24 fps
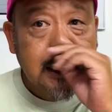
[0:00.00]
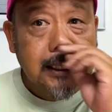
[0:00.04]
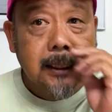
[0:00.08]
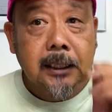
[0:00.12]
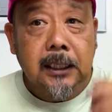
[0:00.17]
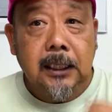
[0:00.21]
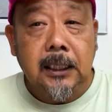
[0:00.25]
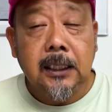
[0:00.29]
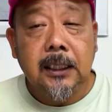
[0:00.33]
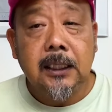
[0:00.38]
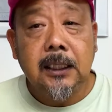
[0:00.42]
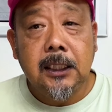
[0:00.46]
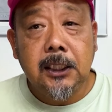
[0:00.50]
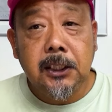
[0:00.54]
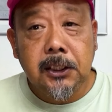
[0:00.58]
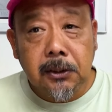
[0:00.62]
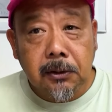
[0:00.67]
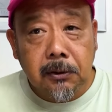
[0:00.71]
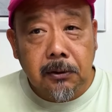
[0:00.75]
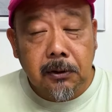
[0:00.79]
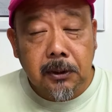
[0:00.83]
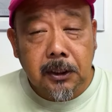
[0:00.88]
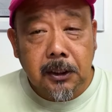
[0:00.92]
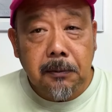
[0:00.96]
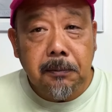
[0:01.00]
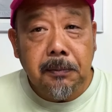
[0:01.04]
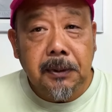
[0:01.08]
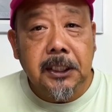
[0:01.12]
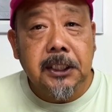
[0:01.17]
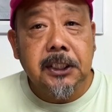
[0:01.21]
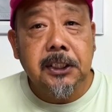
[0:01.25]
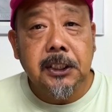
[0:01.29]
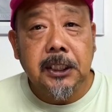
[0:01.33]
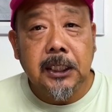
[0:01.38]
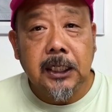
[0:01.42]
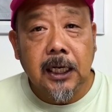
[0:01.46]
に非常に
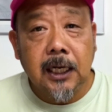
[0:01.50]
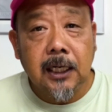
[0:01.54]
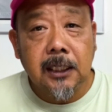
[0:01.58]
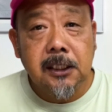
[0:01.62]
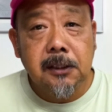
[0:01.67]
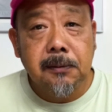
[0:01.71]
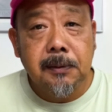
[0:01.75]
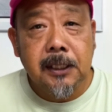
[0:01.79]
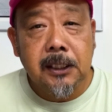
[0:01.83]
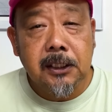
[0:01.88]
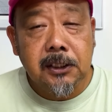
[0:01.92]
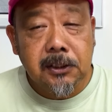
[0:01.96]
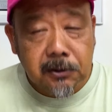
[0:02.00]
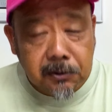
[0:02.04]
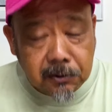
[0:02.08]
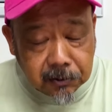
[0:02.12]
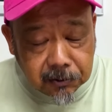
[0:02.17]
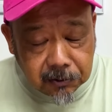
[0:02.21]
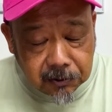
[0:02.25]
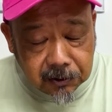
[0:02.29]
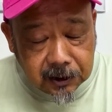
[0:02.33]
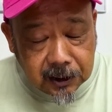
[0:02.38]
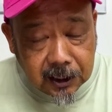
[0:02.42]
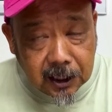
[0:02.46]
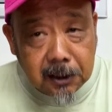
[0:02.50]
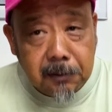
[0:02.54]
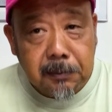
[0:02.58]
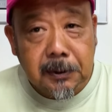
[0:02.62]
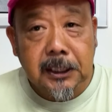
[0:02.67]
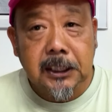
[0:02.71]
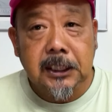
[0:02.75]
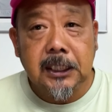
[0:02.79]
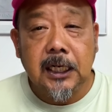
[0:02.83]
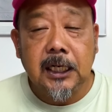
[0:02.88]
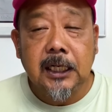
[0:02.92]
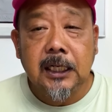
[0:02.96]
密に発売することになりま
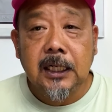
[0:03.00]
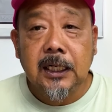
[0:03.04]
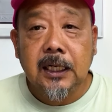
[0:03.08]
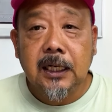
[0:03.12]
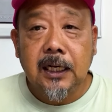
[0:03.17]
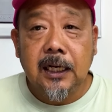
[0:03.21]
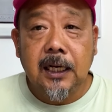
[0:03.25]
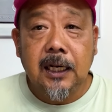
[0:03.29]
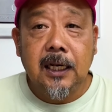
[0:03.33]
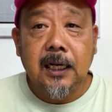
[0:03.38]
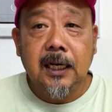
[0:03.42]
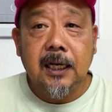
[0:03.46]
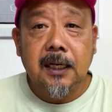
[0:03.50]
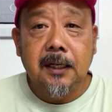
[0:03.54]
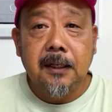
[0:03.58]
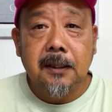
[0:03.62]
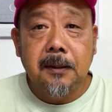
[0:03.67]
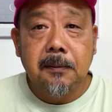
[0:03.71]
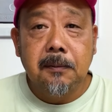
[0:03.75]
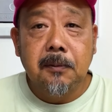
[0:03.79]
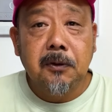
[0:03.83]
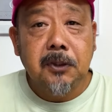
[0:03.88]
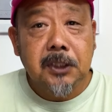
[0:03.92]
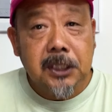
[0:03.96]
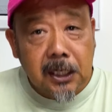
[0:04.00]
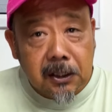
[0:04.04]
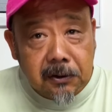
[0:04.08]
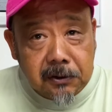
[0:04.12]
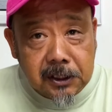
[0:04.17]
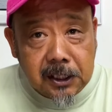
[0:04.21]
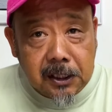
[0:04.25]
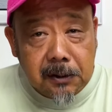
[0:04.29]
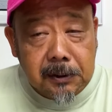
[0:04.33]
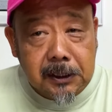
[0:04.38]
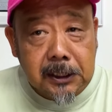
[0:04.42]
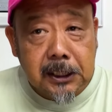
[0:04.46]
して、えー、申し訳ご
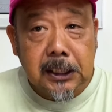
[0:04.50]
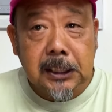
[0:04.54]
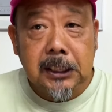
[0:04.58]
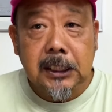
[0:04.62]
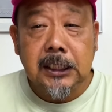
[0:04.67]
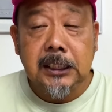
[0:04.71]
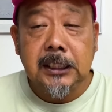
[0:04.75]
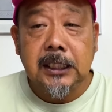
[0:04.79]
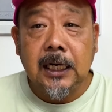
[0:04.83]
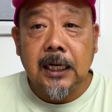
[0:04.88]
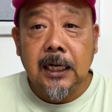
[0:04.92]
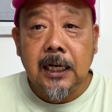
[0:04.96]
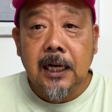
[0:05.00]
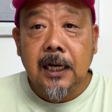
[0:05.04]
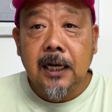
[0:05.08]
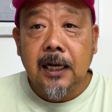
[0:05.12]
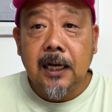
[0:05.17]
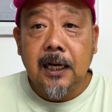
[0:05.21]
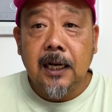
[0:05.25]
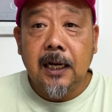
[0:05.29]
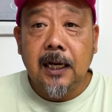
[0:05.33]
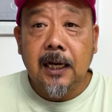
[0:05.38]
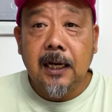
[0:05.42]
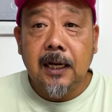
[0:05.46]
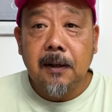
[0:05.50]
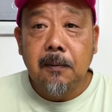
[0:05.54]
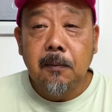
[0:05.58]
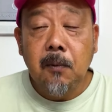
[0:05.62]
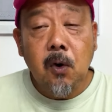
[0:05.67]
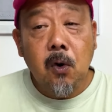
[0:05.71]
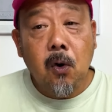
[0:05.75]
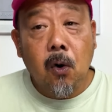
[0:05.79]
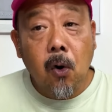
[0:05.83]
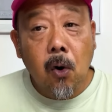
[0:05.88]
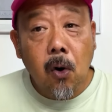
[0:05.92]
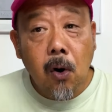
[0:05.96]
ざいませんでした。えー、も
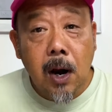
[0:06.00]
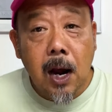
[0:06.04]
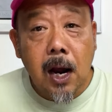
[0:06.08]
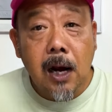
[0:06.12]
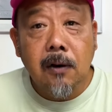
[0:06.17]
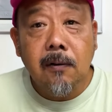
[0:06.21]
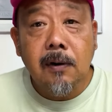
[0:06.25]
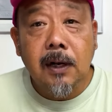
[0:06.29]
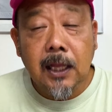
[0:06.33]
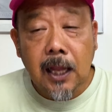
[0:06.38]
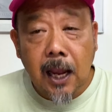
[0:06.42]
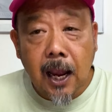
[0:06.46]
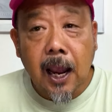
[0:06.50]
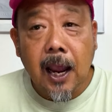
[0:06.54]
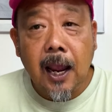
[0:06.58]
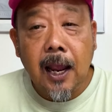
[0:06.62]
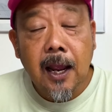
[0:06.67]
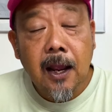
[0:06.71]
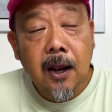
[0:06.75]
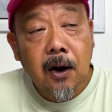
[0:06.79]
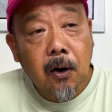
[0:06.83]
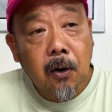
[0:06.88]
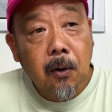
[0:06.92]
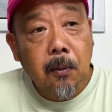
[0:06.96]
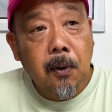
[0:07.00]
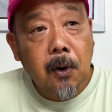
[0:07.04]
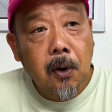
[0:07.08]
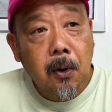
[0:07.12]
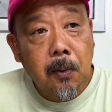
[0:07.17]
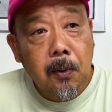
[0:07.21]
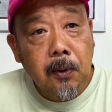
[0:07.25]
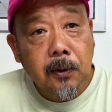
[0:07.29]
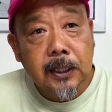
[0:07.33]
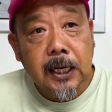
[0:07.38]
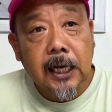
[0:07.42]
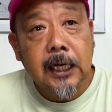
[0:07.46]
う後半はね、ほぼ
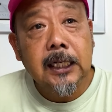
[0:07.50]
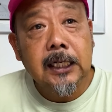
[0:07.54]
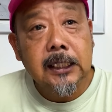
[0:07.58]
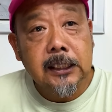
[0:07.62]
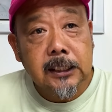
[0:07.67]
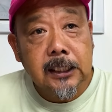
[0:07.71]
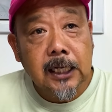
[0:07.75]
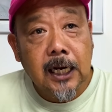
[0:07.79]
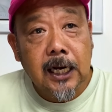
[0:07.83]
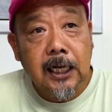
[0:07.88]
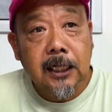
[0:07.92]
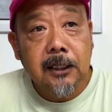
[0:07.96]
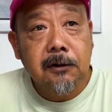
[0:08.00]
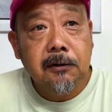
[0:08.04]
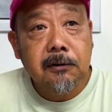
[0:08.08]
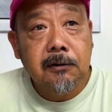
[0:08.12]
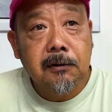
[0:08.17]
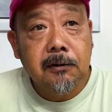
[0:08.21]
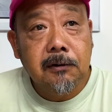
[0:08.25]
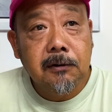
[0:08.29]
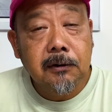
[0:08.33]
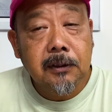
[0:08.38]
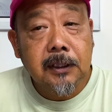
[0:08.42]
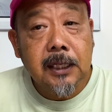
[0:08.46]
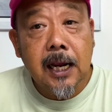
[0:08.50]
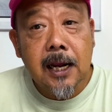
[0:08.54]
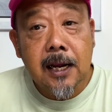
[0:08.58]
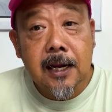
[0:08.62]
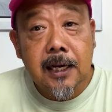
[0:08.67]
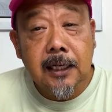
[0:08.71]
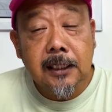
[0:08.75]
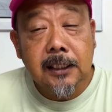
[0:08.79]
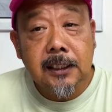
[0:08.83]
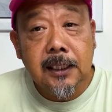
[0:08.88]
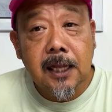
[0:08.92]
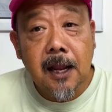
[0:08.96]
ほぼないです。あの、
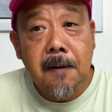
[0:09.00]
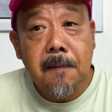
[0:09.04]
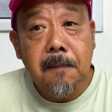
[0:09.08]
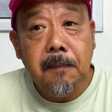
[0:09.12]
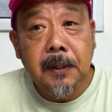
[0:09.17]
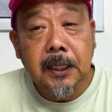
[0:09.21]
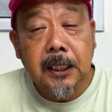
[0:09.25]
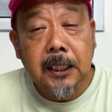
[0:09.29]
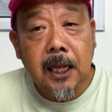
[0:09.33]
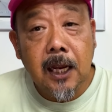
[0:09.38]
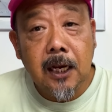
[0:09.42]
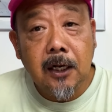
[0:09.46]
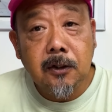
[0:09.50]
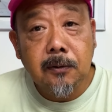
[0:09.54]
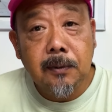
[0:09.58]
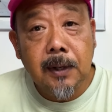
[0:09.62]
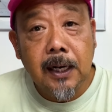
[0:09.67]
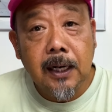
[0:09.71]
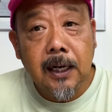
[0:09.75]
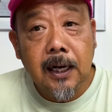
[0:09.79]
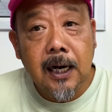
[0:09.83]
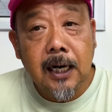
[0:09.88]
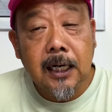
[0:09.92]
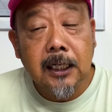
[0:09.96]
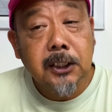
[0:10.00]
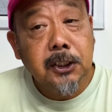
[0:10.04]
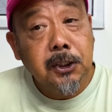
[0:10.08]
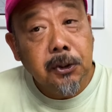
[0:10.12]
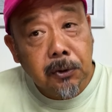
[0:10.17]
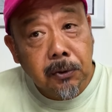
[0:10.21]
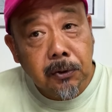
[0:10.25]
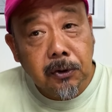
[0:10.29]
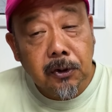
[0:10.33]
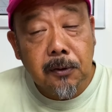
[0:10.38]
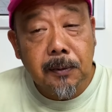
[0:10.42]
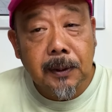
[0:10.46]
テンエス、テンビー、テイクバッカーがちょ
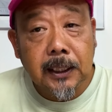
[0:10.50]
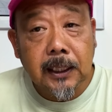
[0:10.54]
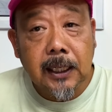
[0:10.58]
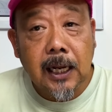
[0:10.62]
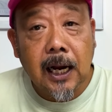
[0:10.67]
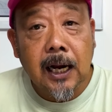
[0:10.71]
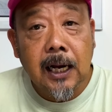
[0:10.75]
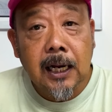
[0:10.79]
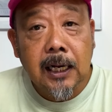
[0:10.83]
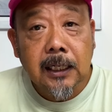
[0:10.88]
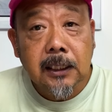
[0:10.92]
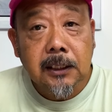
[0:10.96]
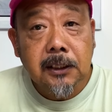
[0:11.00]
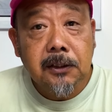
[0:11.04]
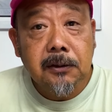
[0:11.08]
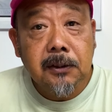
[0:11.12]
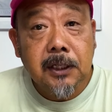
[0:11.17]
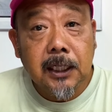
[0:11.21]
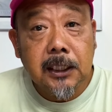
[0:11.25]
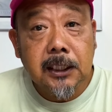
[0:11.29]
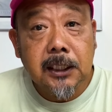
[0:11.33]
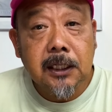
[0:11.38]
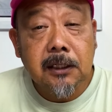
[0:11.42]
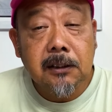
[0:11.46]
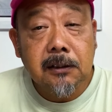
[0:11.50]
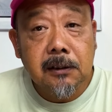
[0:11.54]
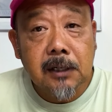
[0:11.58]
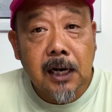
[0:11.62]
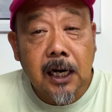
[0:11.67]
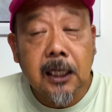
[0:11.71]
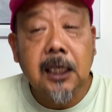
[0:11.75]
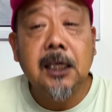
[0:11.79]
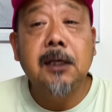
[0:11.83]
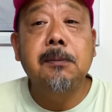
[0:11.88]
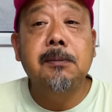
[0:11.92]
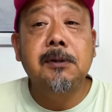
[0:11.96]
ろっとまた入荷してくる
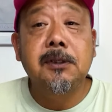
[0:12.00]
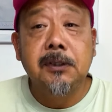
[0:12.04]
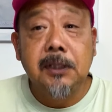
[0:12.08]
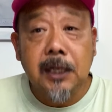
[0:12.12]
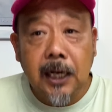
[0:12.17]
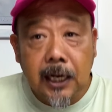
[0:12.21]
秋分